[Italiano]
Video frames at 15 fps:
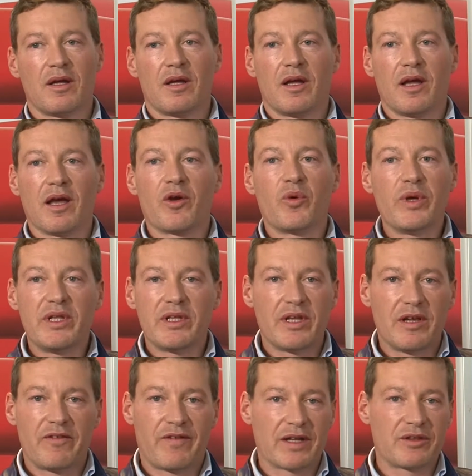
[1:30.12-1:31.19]
E quindi
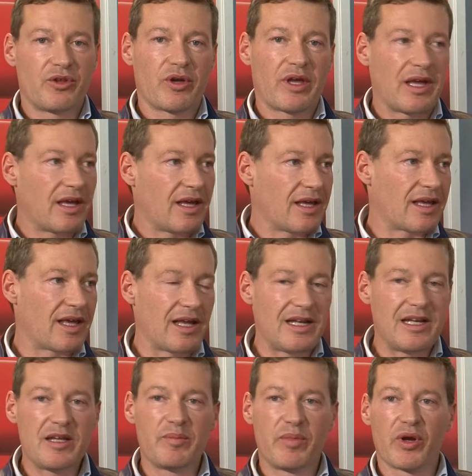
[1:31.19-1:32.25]
Grazie. il fatto che, che il
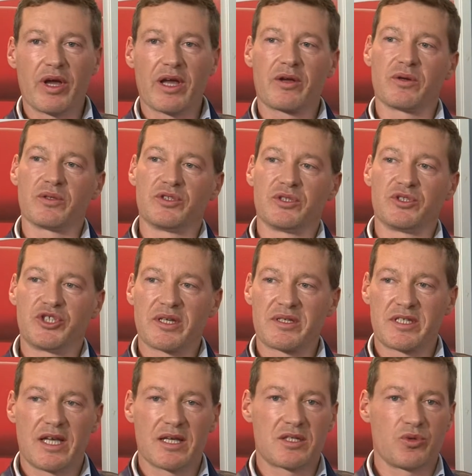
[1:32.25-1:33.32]
libro ecco, già
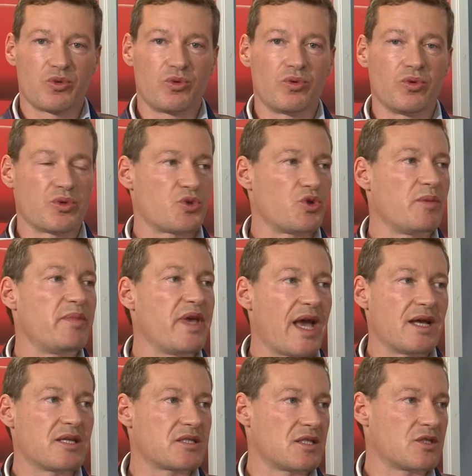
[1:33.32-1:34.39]
sia su, su,
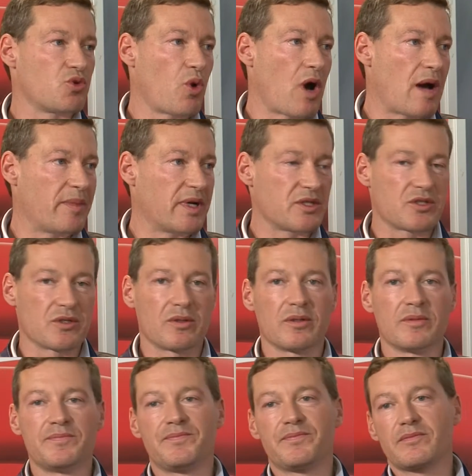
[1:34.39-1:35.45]
IBS, su Amazon,
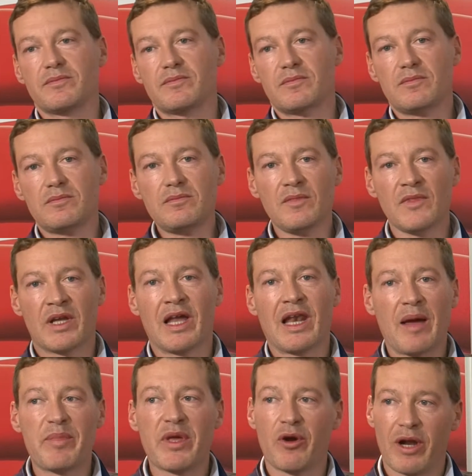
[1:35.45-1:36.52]
che
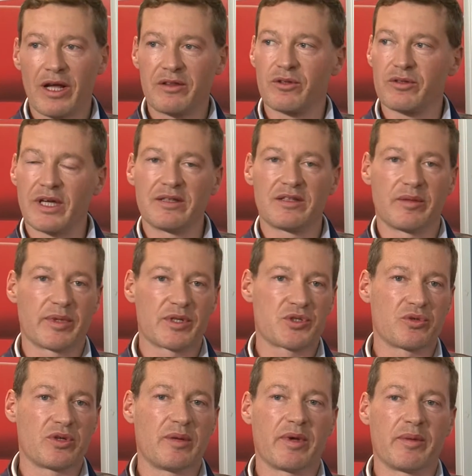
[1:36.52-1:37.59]
l'abbiano letto tante
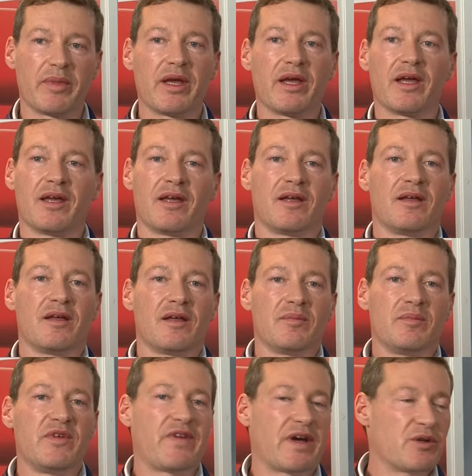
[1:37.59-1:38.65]
persone, per me
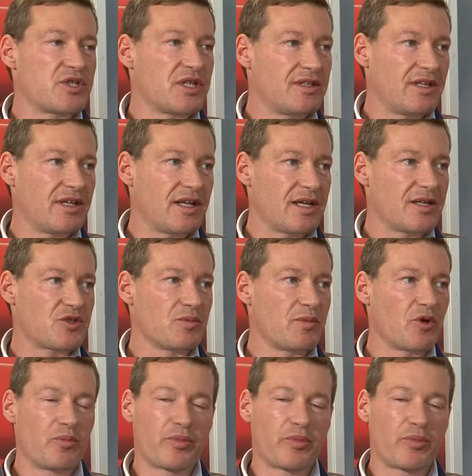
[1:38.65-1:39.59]
mi fanno sentire insomma, un